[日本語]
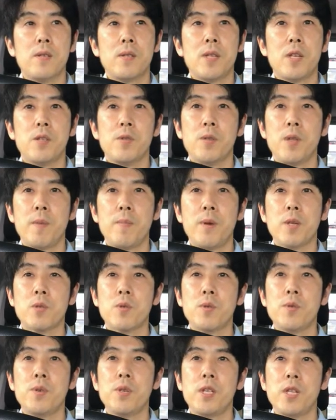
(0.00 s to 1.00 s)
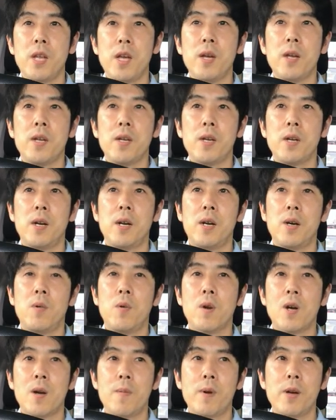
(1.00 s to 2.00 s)
なのでまあそういうふうにねお
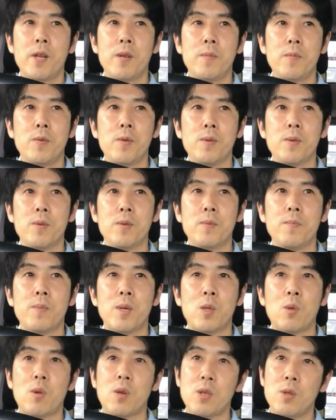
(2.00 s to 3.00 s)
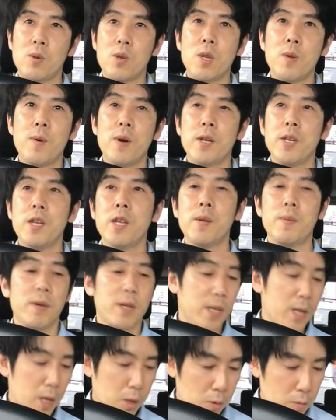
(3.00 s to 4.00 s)
墓参りも、まあ、時々は行ければ
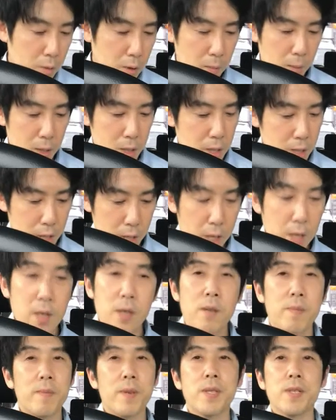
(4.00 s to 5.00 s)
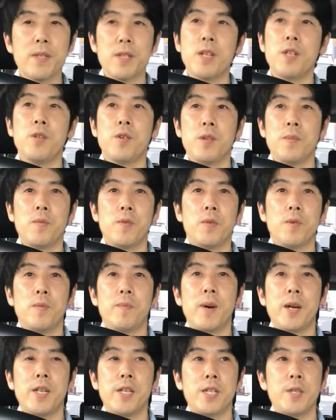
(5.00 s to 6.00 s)
いいなと思いますしまず何よりも
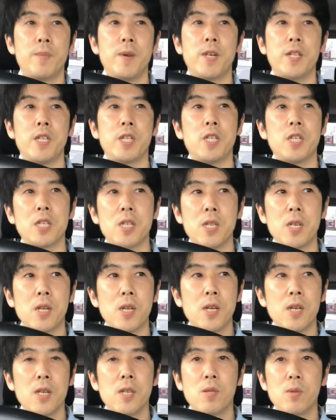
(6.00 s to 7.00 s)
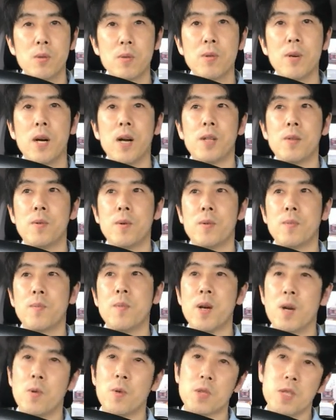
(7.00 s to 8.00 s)
毎日毎日のあの、
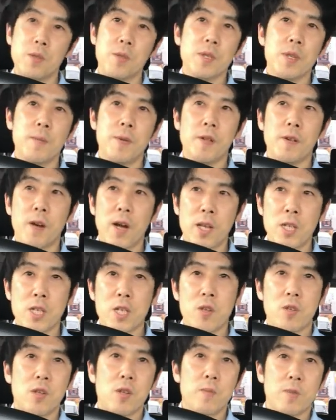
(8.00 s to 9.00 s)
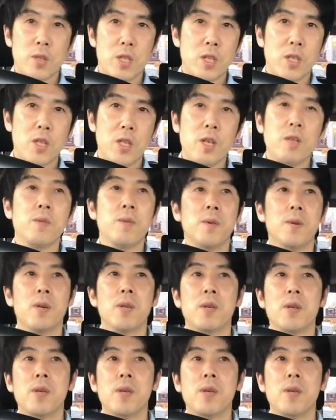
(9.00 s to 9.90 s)
まあ、ご先祖様への感謝の気持ちっていうのを